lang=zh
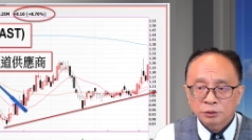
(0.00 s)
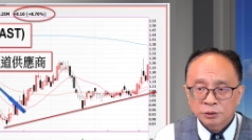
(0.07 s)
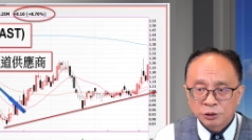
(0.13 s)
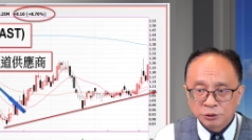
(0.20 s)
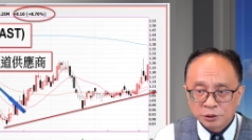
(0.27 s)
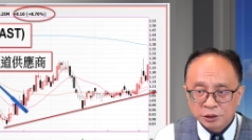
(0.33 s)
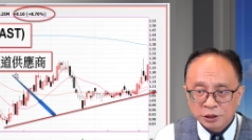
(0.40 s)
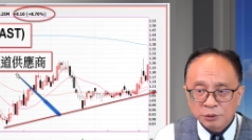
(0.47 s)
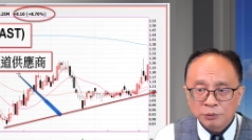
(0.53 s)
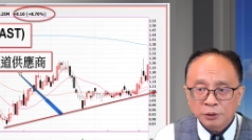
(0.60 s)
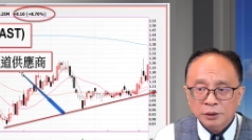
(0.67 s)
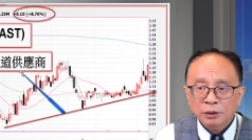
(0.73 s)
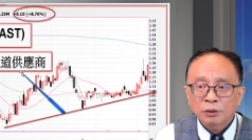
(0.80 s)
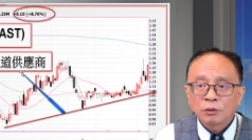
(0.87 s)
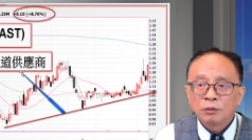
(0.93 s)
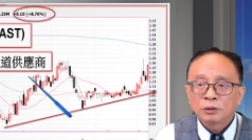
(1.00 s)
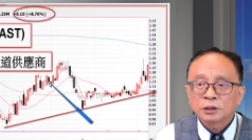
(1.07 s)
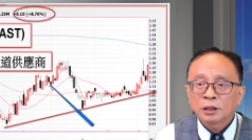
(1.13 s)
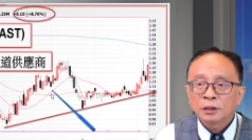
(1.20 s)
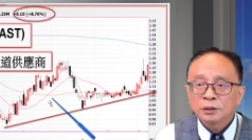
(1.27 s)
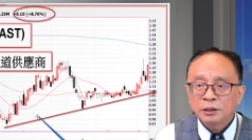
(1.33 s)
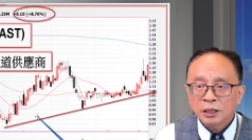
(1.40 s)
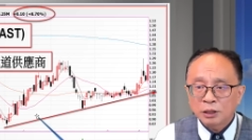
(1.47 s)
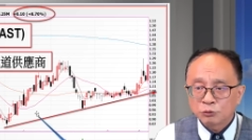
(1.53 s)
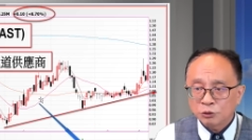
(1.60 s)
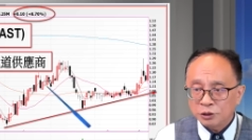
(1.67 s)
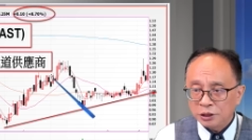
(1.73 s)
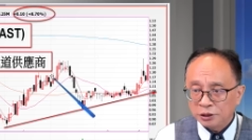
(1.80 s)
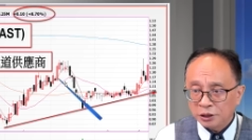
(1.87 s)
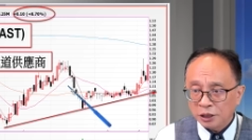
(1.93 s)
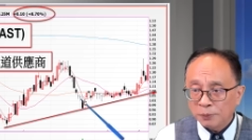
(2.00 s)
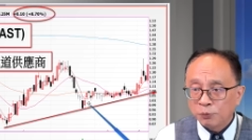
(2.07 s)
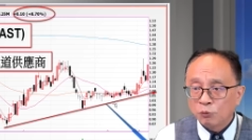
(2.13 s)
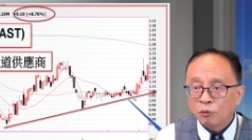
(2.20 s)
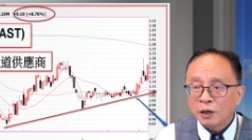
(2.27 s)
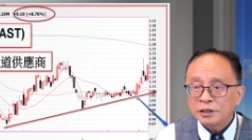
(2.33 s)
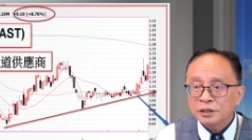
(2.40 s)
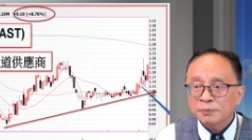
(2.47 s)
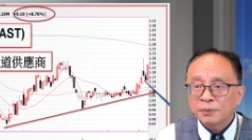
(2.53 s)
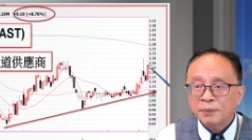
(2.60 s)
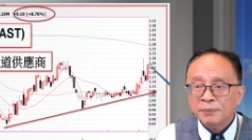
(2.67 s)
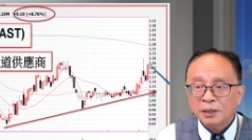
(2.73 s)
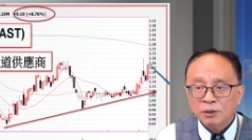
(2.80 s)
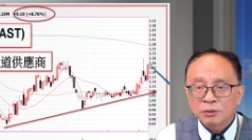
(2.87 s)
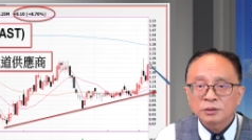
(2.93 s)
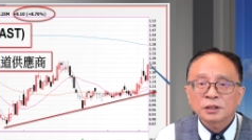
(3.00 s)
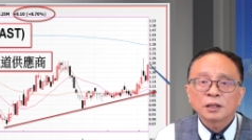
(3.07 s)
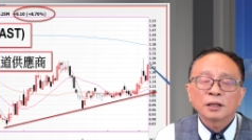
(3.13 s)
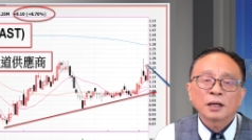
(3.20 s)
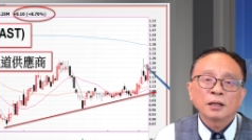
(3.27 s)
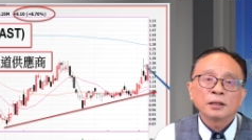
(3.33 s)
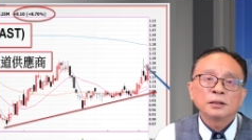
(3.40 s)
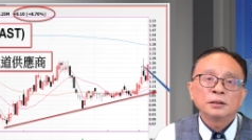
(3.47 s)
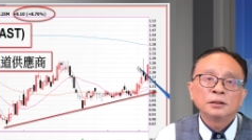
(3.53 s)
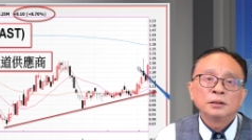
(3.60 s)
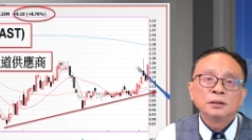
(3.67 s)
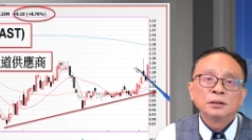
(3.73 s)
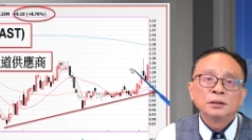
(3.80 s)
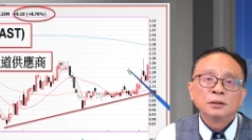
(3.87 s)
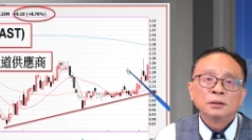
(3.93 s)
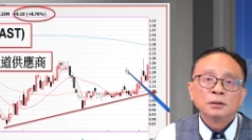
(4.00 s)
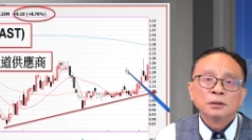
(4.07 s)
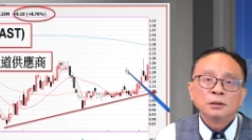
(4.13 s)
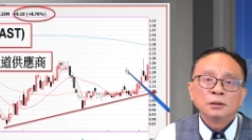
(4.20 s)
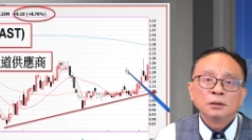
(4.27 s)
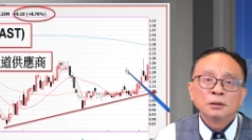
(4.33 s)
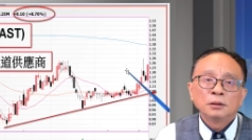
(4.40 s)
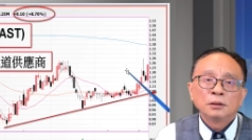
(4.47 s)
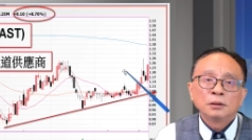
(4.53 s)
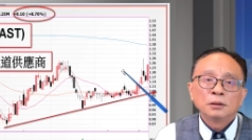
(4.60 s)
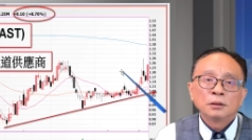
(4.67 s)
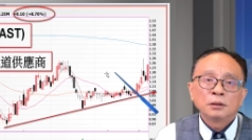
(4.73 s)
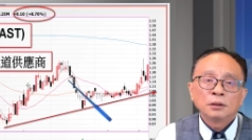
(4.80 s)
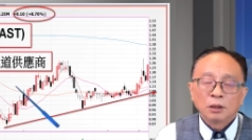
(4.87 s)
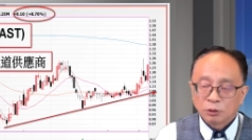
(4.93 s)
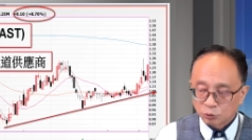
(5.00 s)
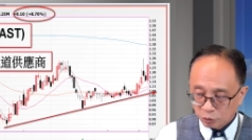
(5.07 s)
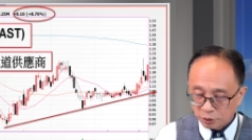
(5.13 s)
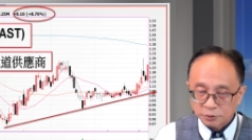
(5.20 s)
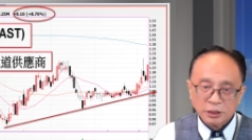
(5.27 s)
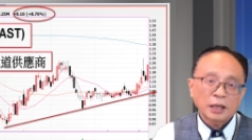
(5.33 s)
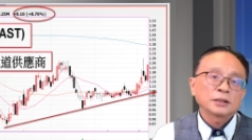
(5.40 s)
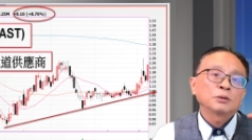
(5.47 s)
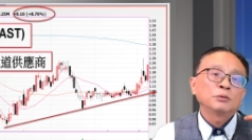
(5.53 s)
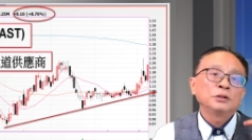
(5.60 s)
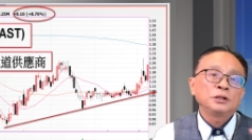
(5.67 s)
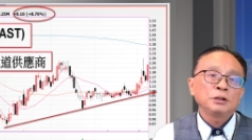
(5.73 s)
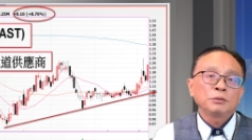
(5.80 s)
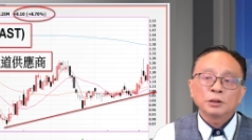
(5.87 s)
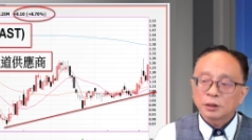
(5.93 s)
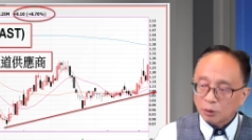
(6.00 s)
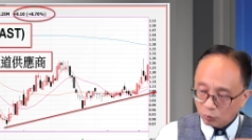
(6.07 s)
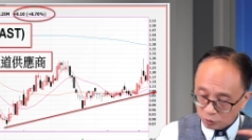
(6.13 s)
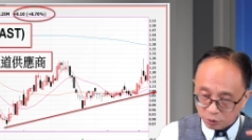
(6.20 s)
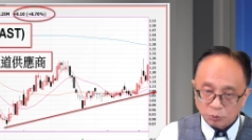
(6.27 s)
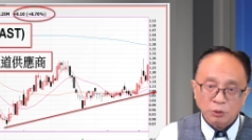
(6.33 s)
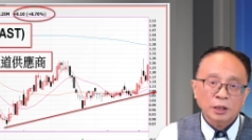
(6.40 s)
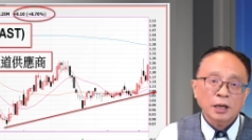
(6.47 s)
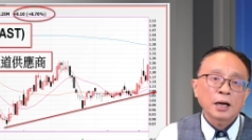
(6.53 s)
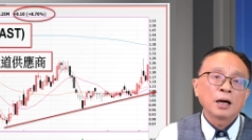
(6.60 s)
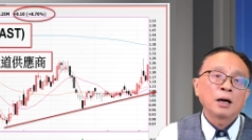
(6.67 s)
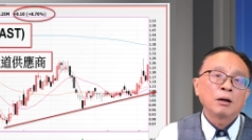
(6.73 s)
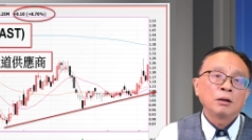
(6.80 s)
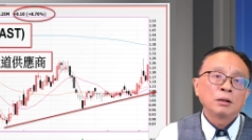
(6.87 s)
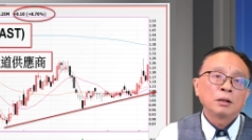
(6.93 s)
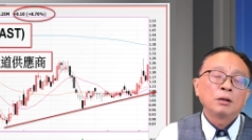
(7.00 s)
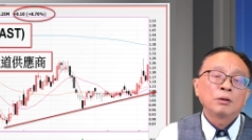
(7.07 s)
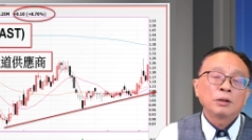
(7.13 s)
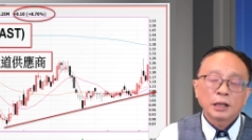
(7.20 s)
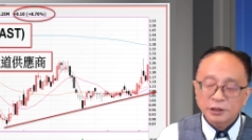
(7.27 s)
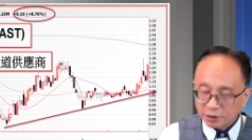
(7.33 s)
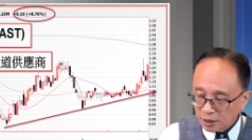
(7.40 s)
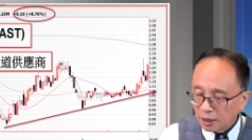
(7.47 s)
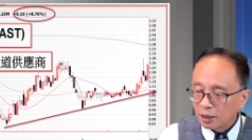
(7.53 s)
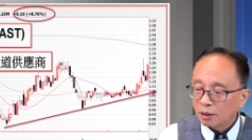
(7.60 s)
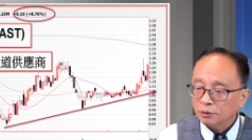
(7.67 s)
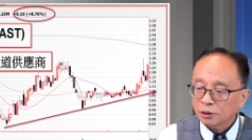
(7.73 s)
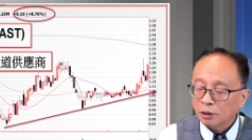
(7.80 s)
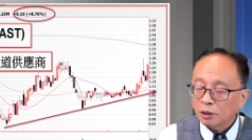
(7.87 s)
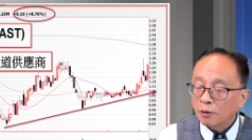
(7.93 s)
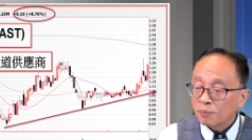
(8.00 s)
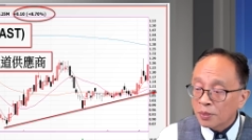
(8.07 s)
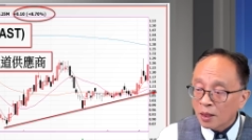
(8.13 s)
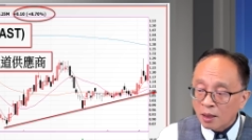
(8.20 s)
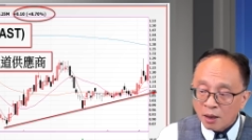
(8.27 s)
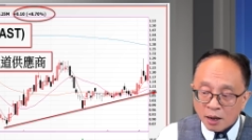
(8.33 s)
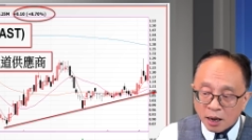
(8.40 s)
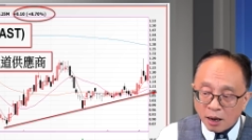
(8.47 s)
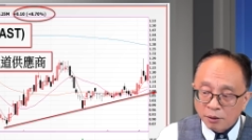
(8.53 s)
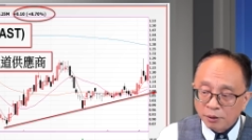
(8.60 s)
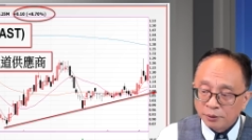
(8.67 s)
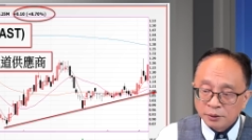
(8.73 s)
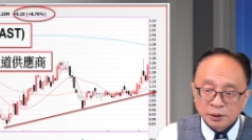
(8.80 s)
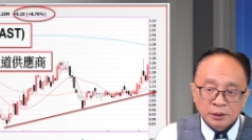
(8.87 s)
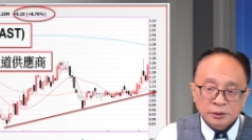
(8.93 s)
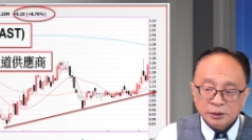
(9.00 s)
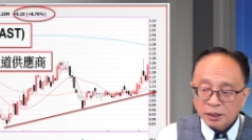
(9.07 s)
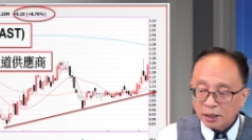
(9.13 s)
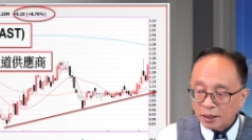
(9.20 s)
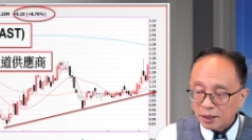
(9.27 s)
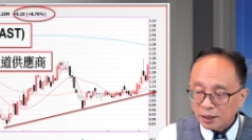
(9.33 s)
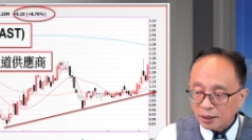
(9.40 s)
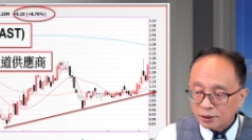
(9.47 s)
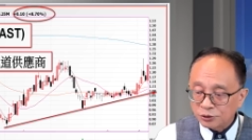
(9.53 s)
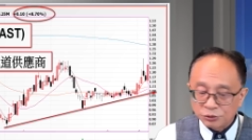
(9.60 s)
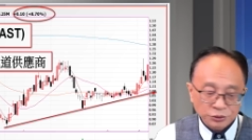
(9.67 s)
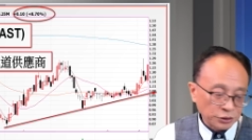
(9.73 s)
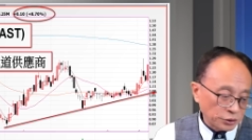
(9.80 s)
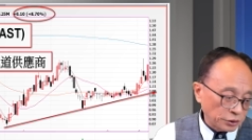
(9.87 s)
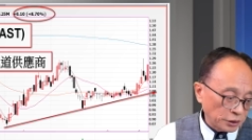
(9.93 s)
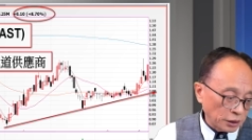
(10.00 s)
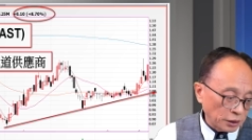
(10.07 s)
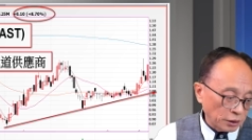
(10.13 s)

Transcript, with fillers: 就实低轨道的供货商，你看最近底部完成，慢慢供上来了，好，所以大家在问低轨道，我认为看好哦，还是看好的哦。好，那就是时间